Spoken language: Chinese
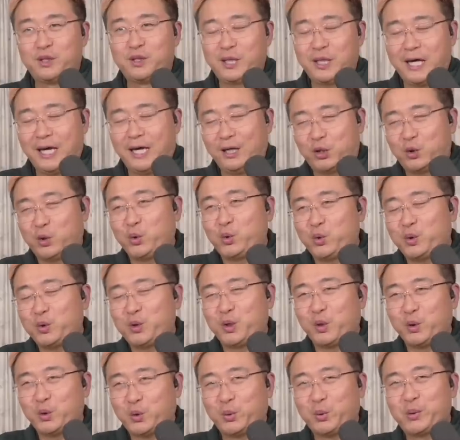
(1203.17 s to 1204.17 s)
在初中时
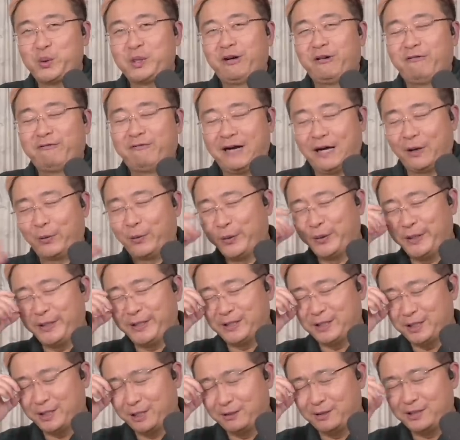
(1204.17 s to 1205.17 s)
候读这个法国的
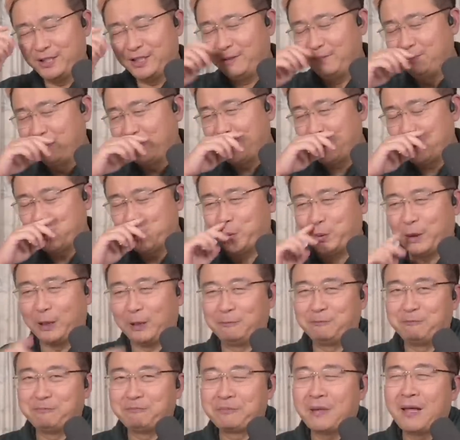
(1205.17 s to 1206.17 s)
这个些名著啊。
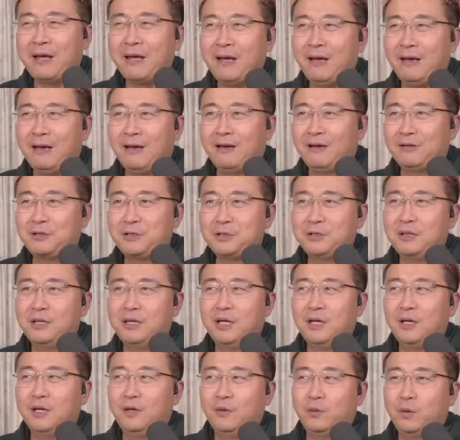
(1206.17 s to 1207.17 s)
但是
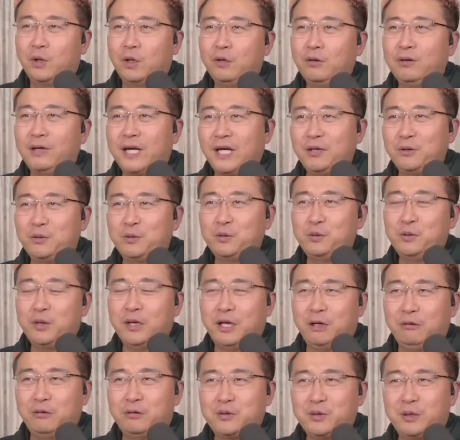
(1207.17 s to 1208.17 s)
我后来就是越
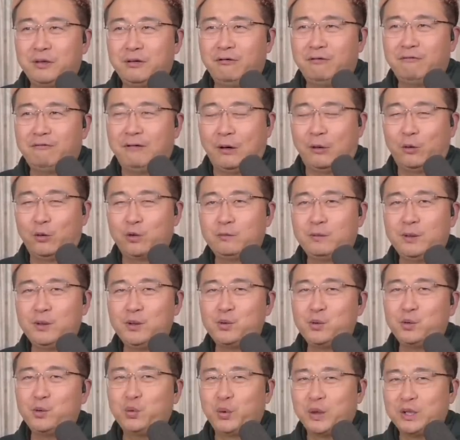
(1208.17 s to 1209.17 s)
来越觉得法国这民
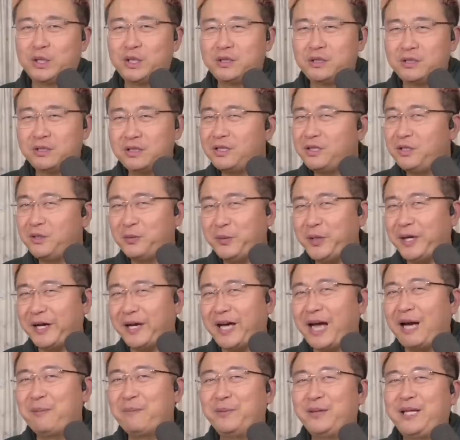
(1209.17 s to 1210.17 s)
族，我其实有点
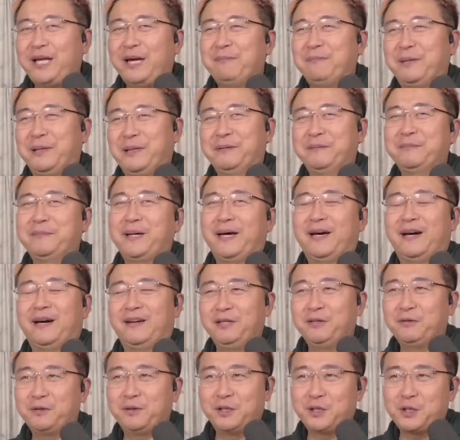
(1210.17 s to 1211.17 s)
看不太明白啊，
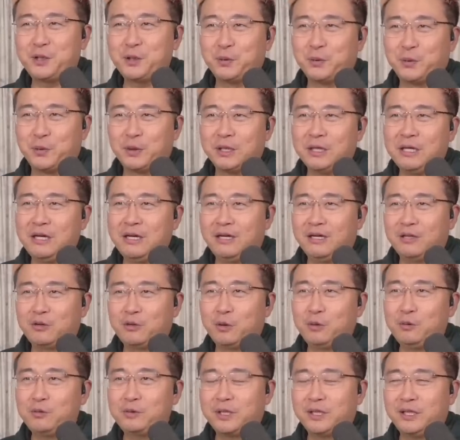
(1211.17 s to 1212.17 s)
有可能是我
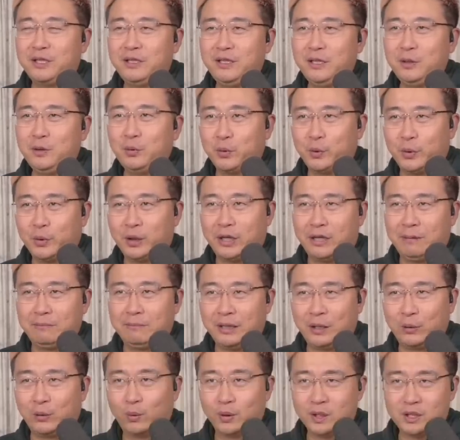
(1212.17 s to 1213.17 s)
对于这个英国啊、
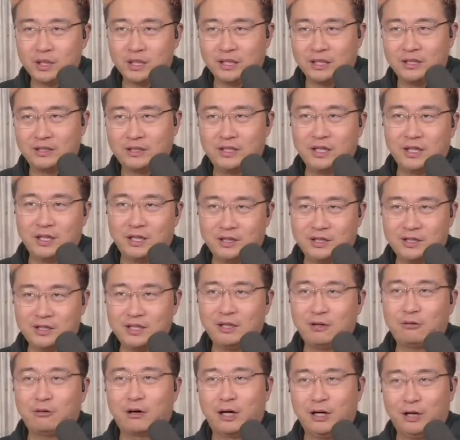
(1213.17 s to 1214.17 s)
美国这个这个
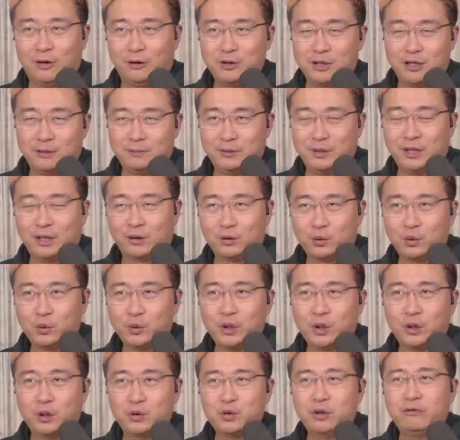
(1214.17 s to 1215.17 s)
这块了解的比较
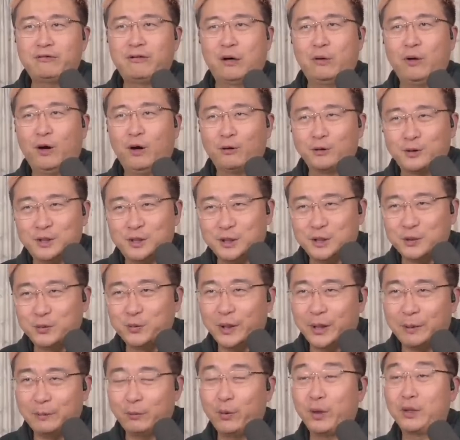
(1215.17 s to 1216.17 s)
多，我觉得法国好奇
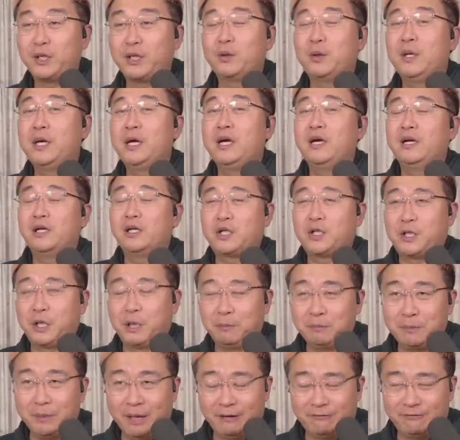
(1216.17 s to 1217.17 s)
怪，不管它审
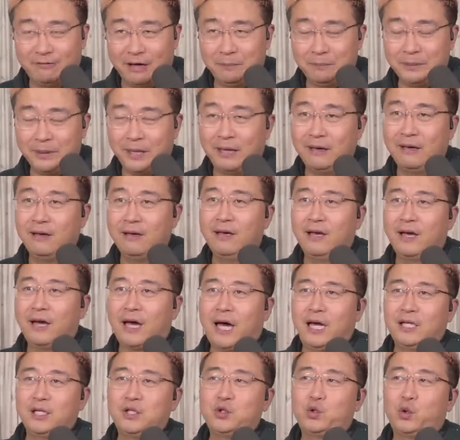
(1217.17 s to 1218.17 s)
美方面，
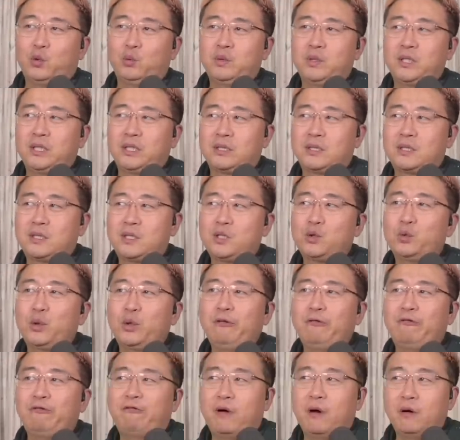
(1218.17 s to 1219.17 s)
还是从这个思
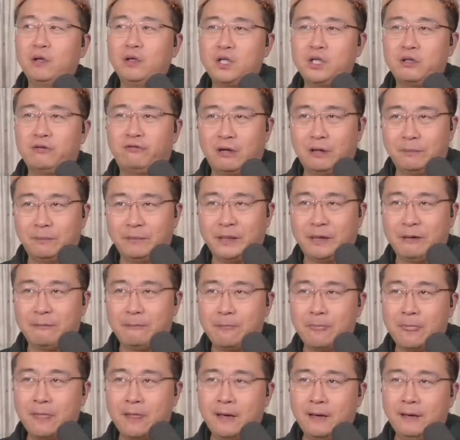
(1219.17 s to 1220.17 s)
维方式方面。
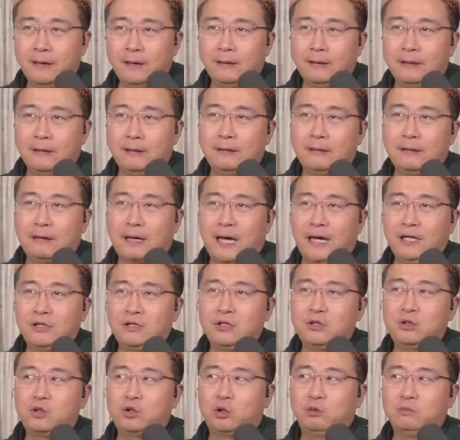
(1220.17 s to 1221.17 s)
呃，还
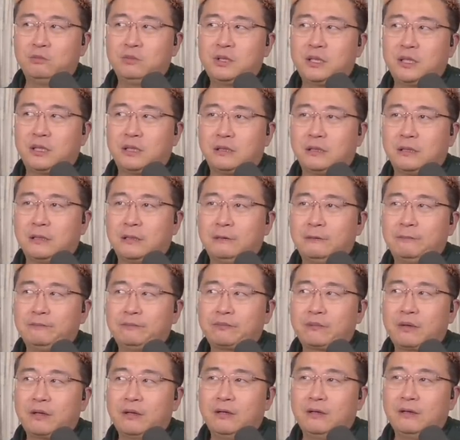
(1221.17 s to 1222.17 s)
是从这个，
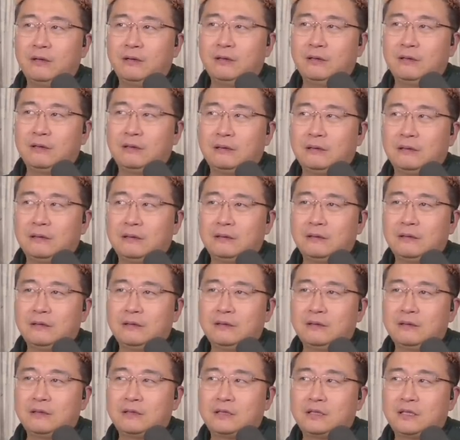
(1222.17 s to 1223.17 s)
呃，
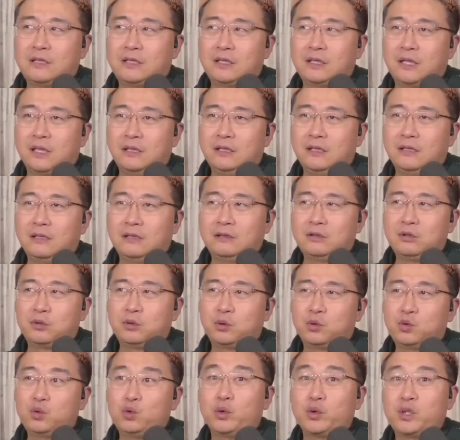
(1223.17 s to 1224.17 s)
等等这
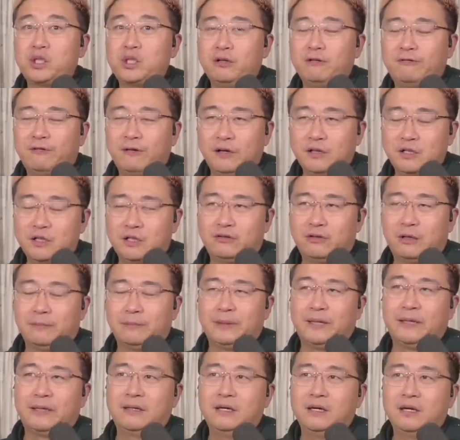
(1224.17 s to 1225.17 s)
种做事的方式方
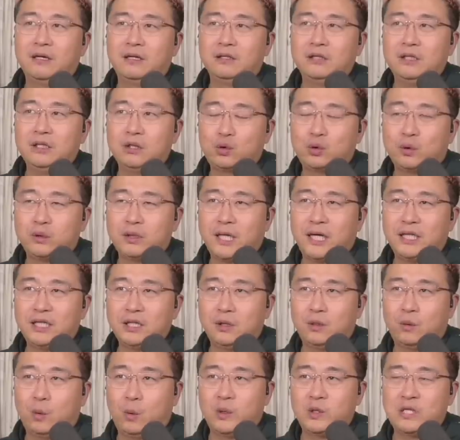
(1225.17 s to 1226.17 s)
面，你说他这
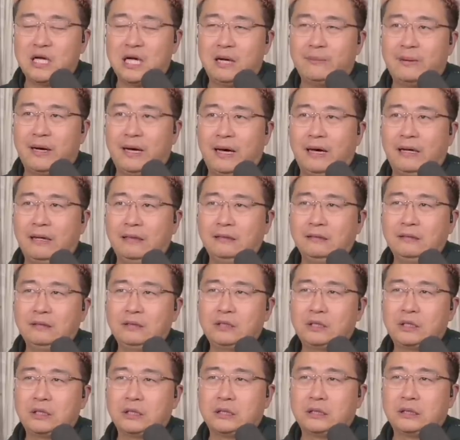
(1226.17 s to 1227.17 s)
个国家吧，
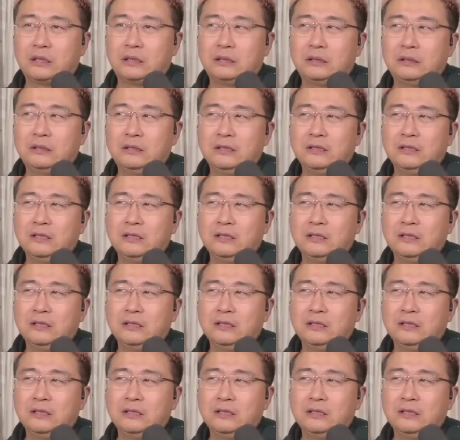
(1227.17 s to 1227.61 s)
这个，